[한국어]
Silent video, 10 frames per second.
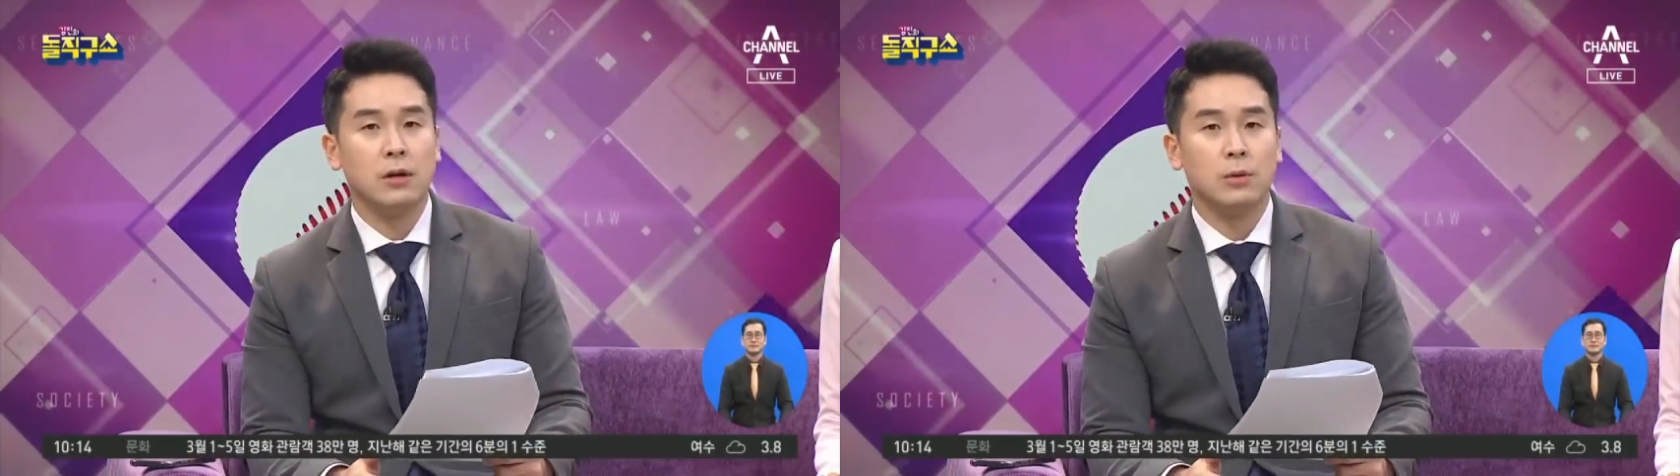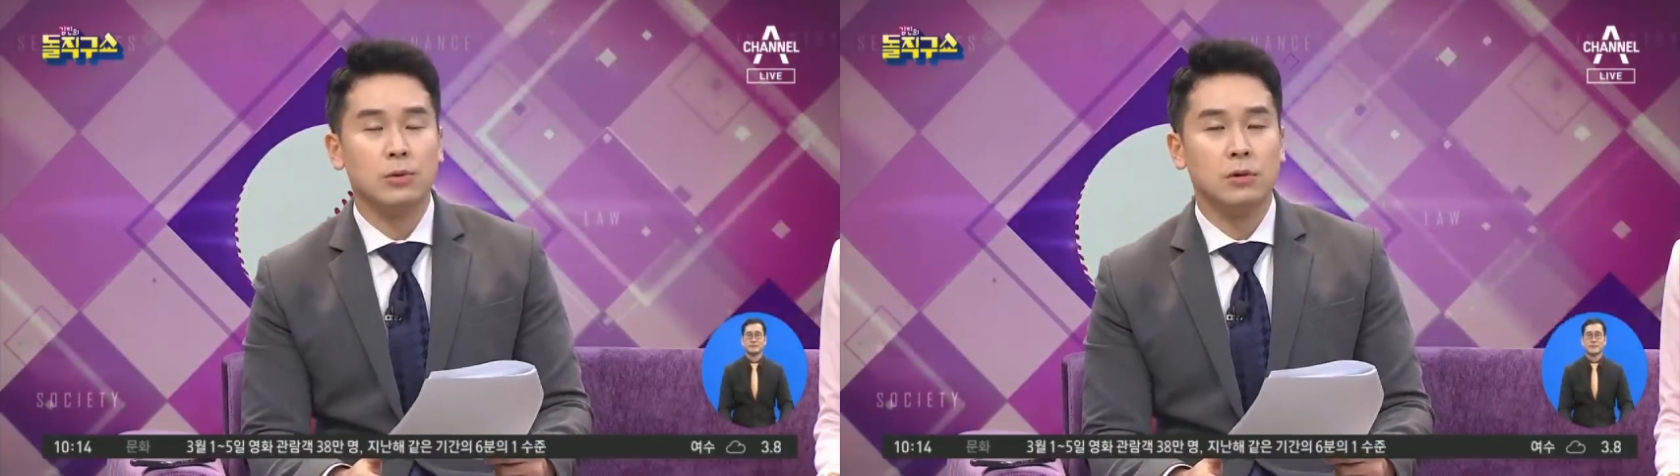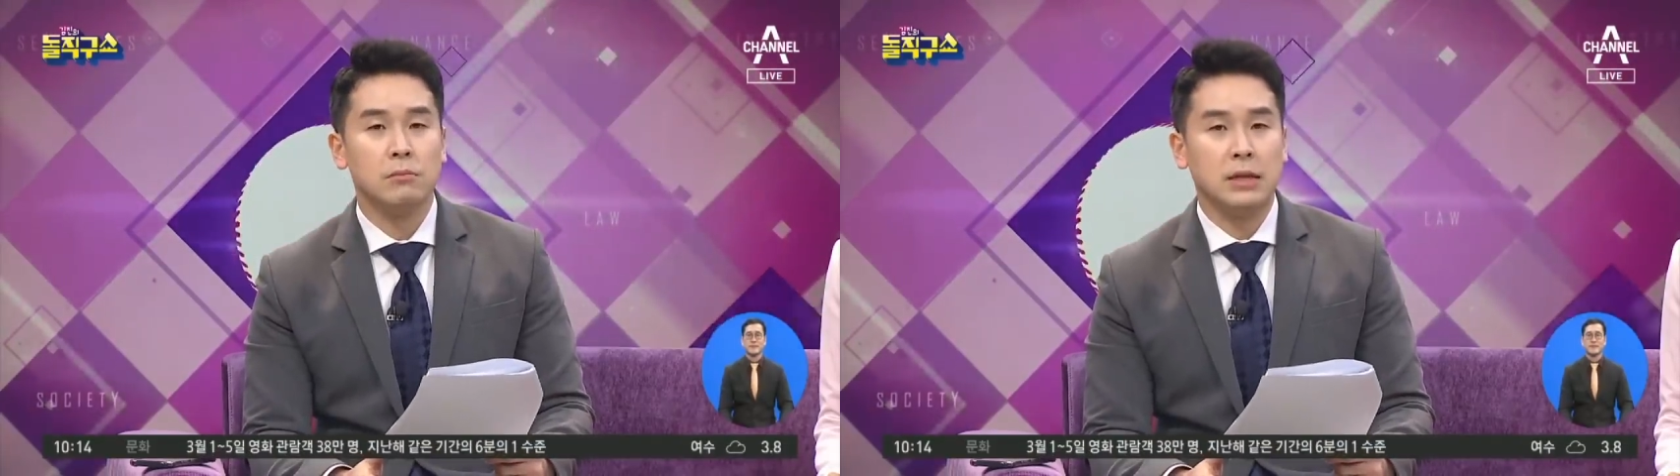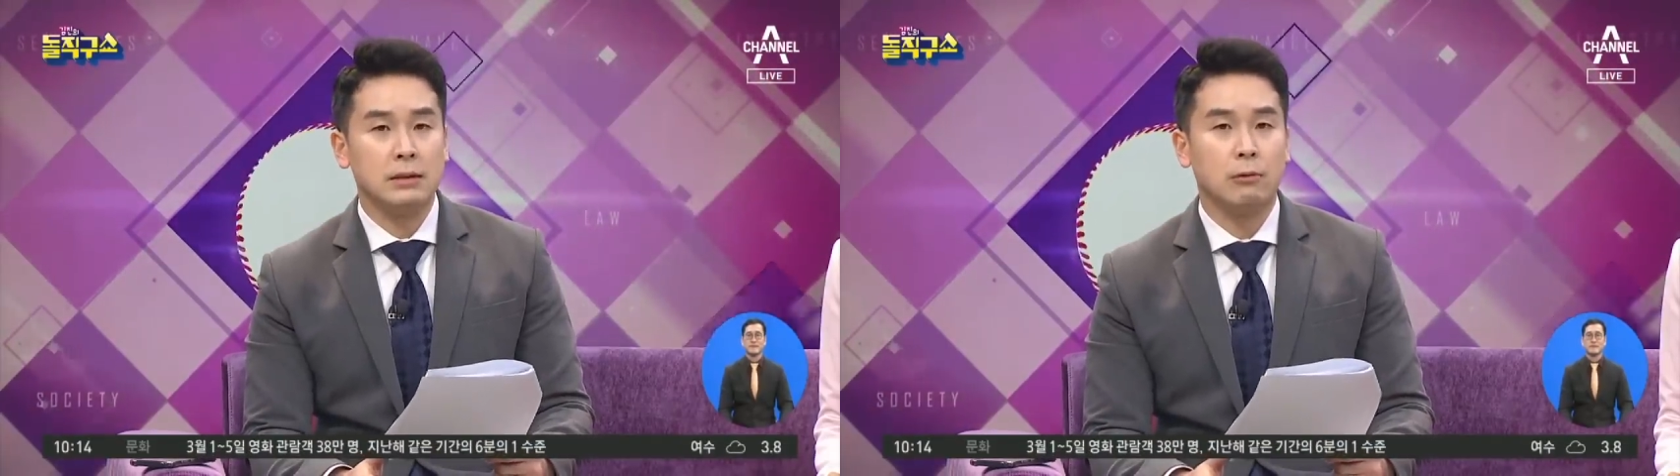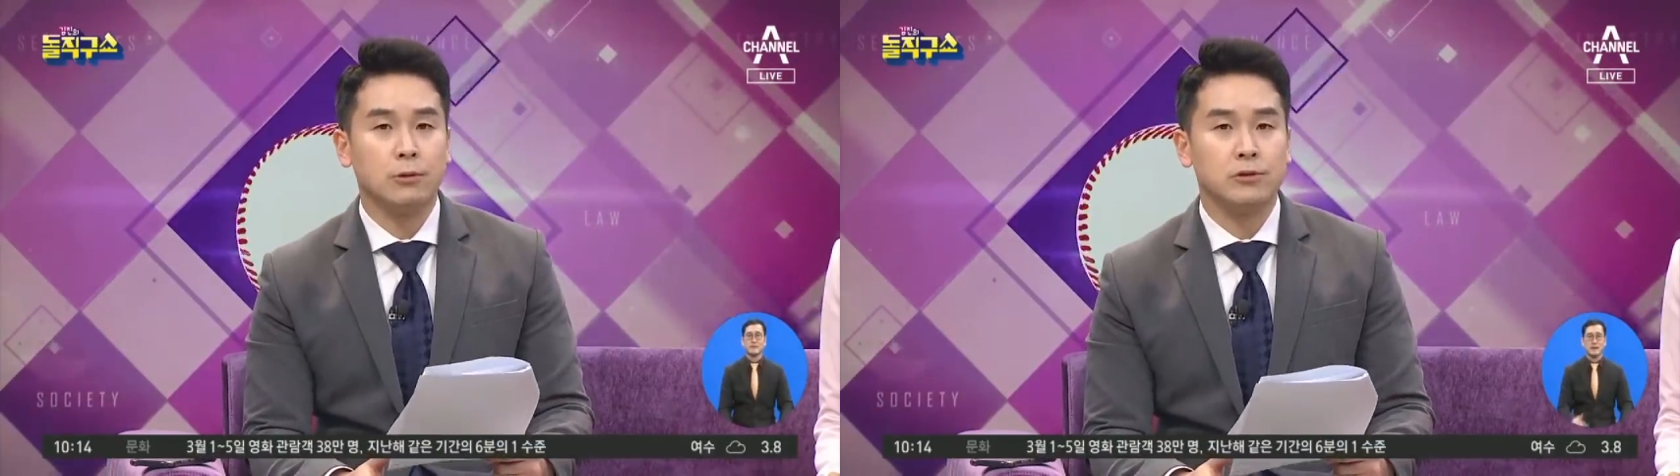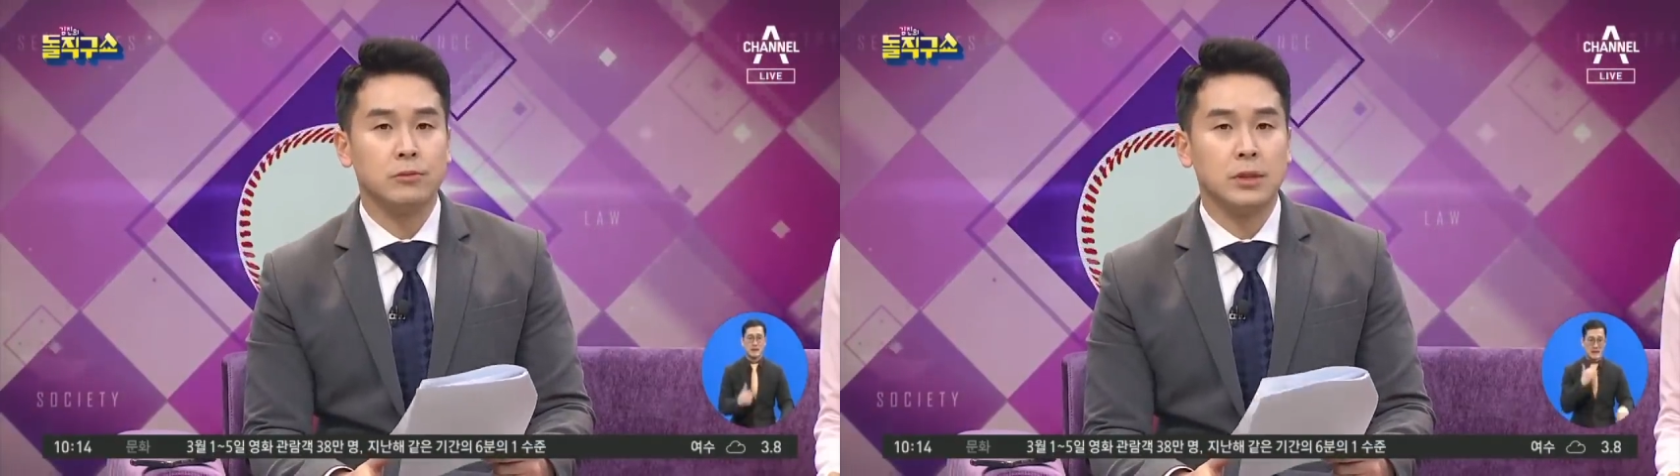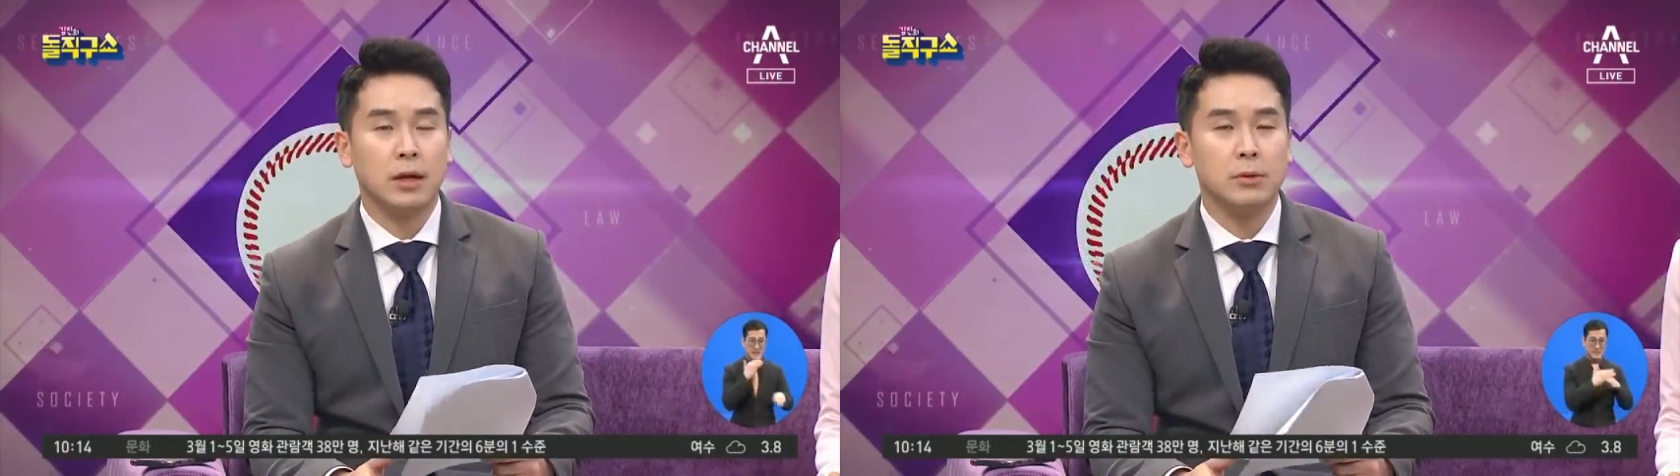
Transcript: 오늘 많이 나오고 있습니다.